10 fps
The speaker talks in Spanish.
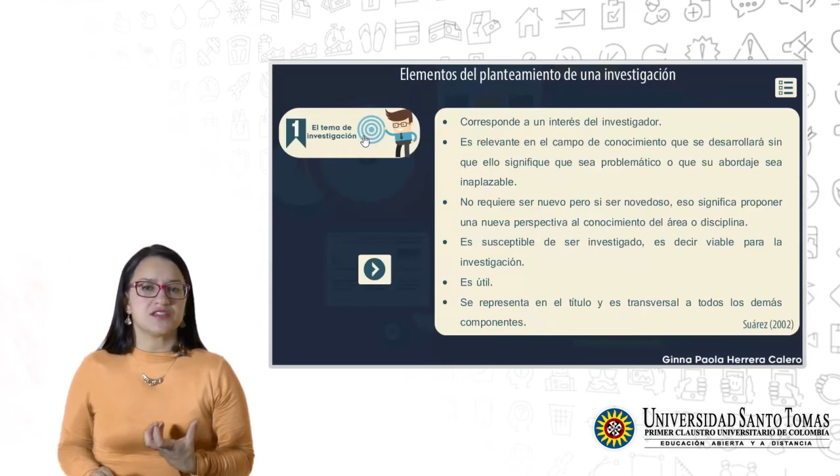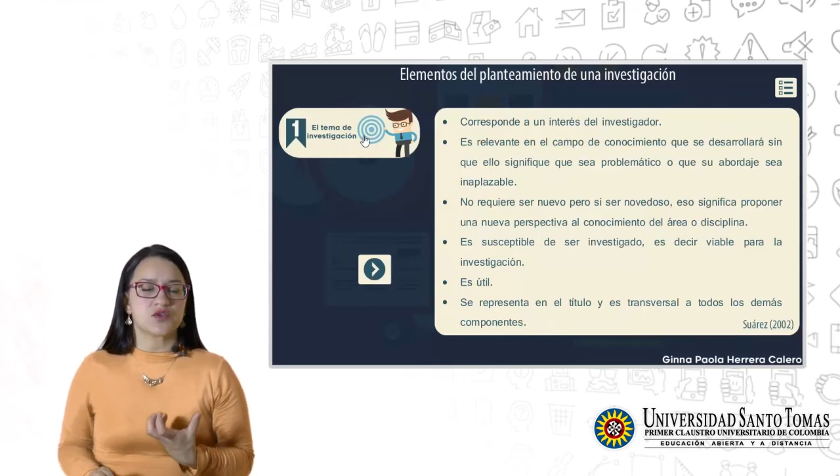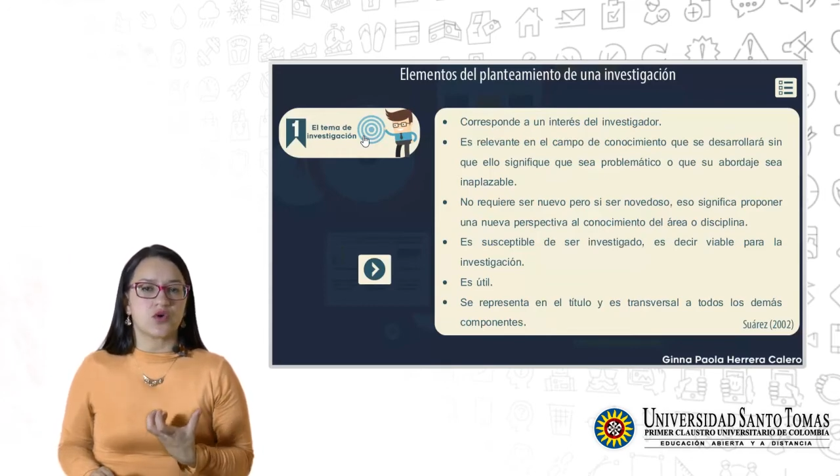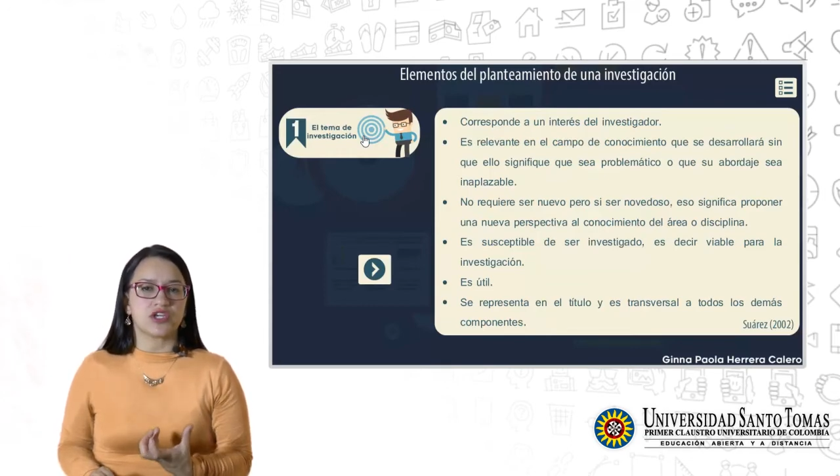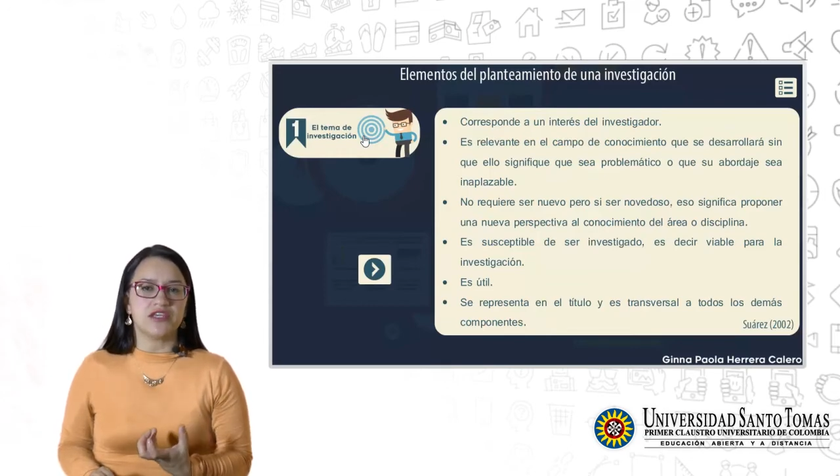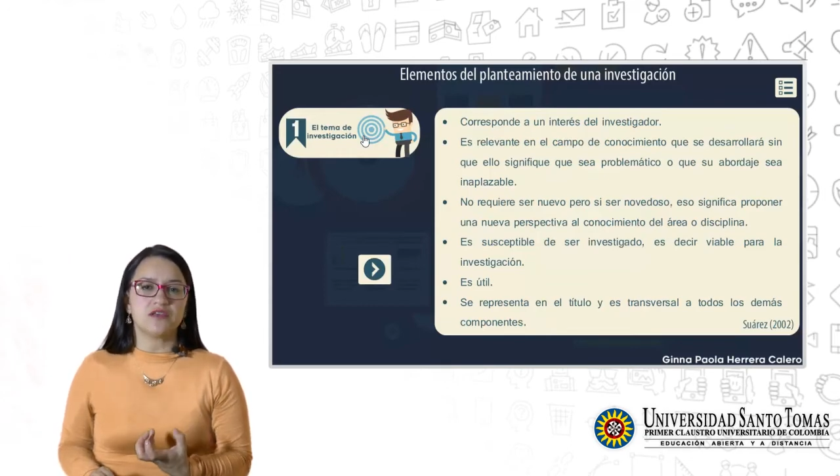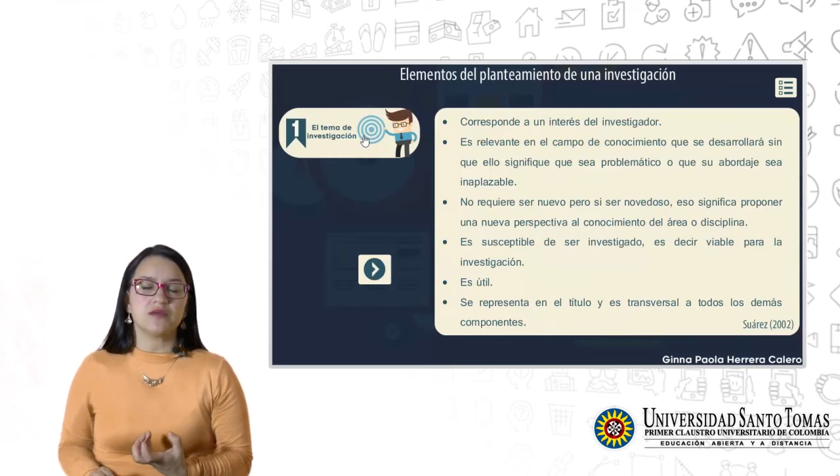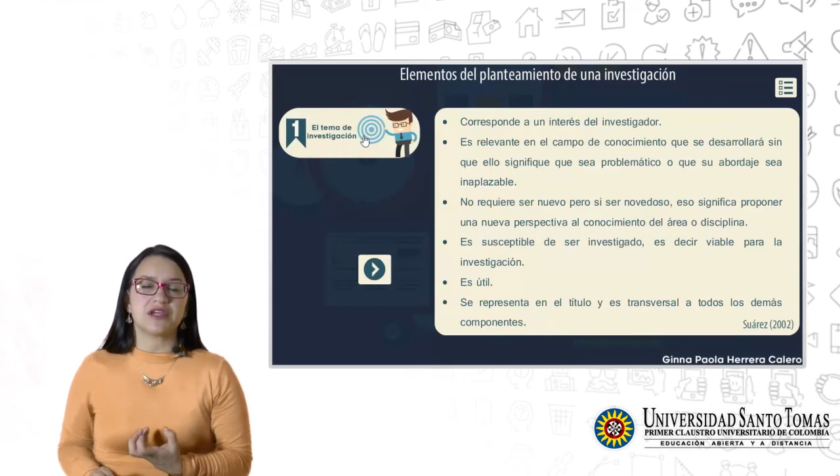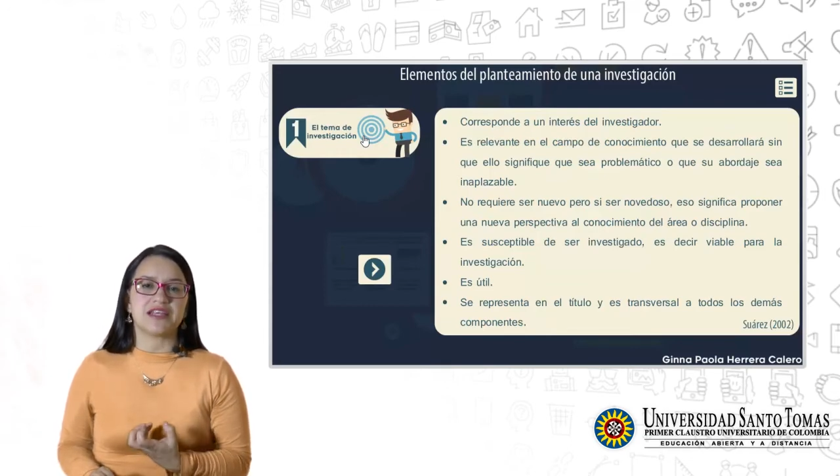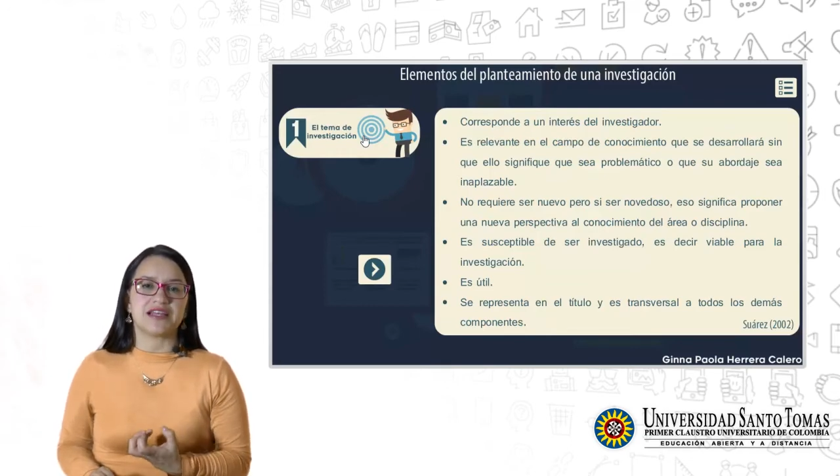escogido
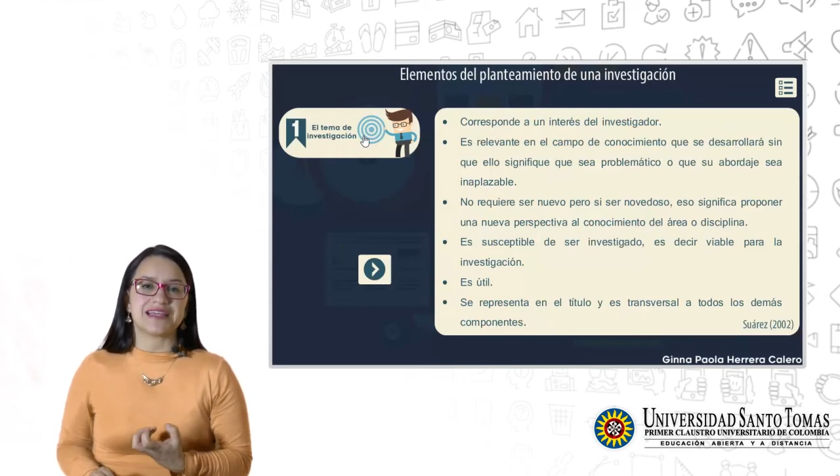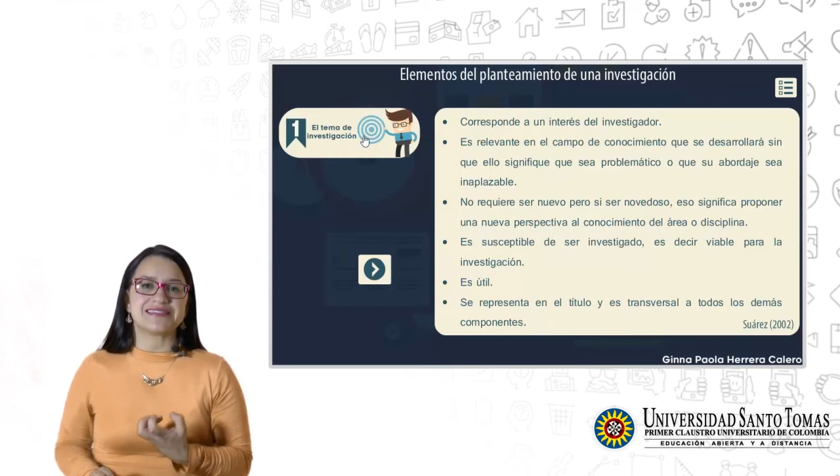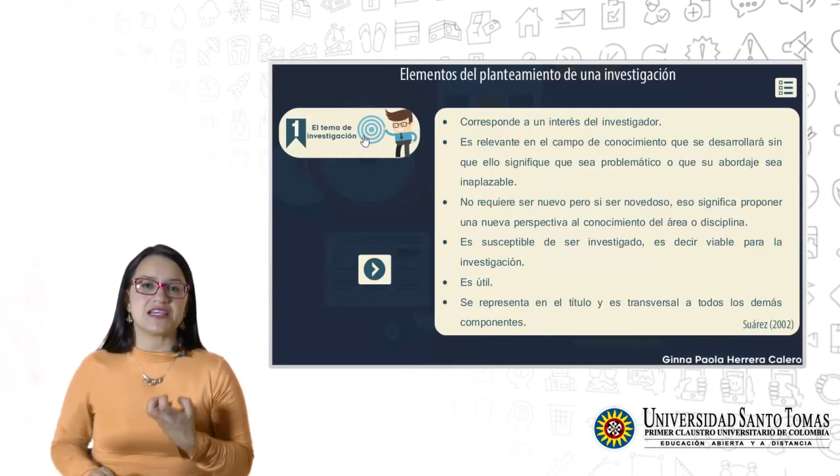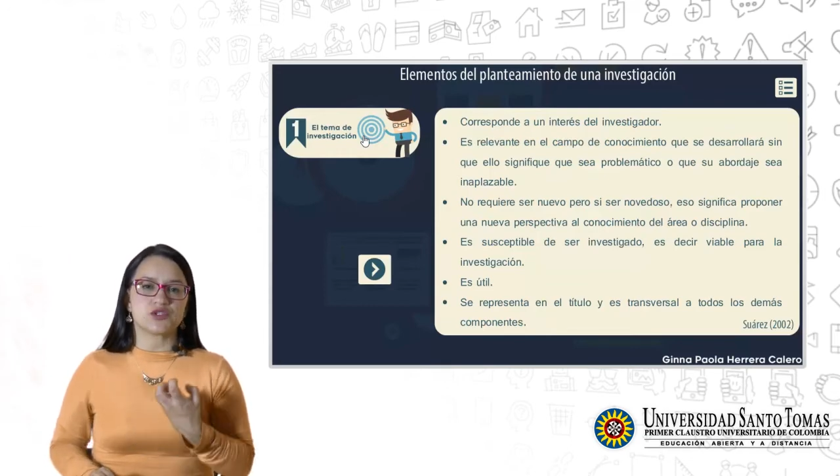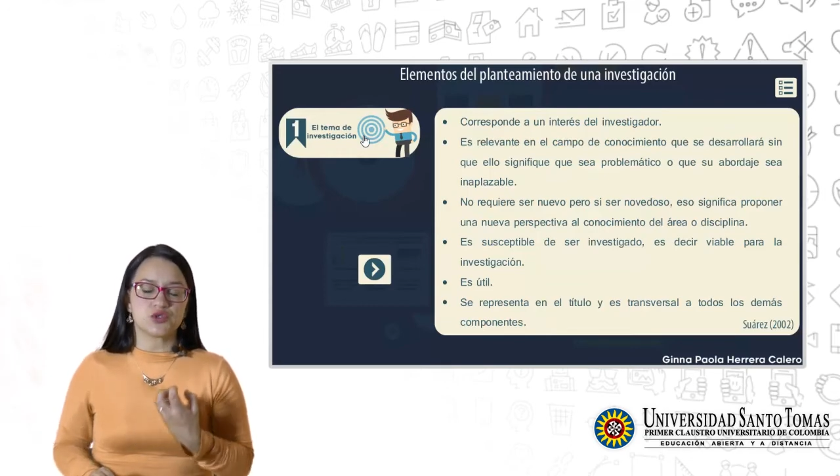de manera que sea